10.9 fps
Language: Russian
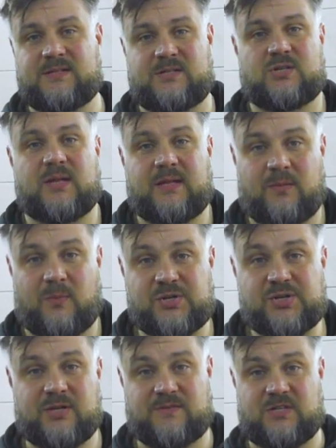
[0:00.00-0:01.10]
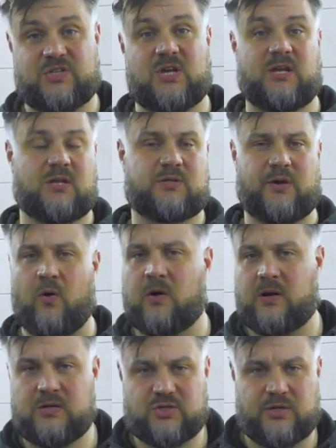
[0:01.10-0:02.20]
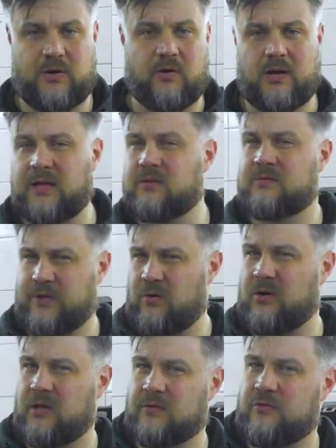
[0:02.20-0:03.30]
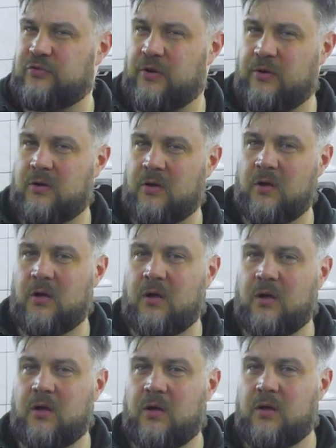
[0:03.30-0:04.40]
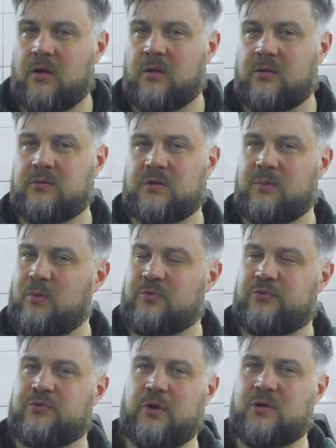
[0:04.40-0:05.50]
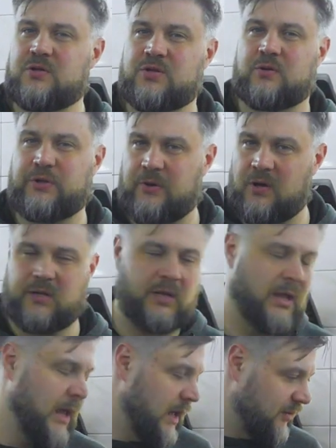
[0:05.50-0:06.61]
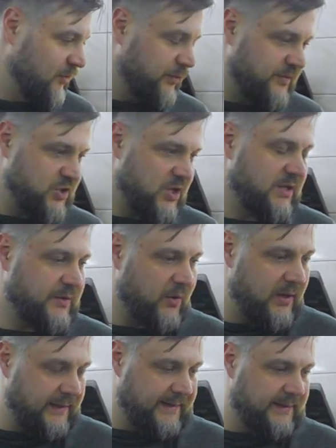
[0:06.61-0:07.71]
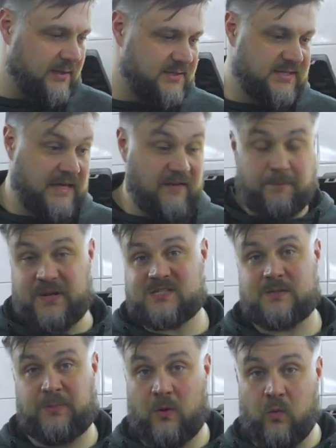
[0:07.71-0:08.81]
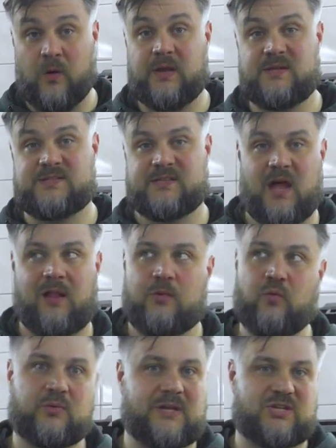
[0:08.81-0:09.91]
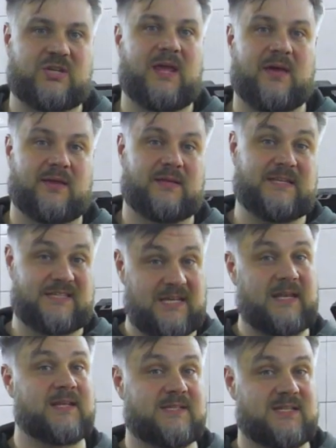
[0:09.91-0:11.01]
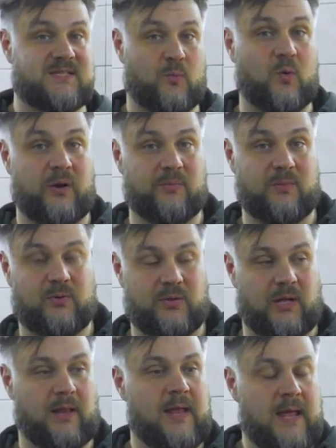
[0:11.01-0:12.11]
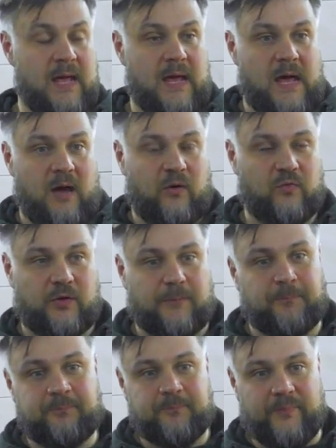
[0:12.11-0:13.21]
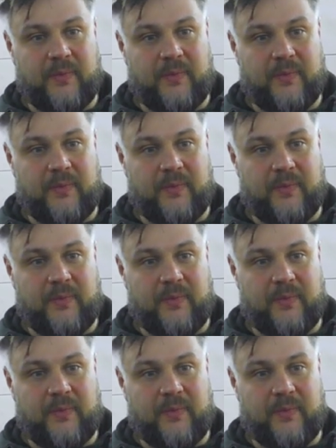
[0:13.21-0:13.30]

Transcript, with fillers: тысяч на этой машине в течение трех или четырех лет. Трех лет? Четырех? Ты не помнишь? Трех или четырех? Трех лет. Вот, в течение трех лет катался и, в принципе, горя не знал. Ну, точнее, не сильно за этим горем наблюдал. Вот.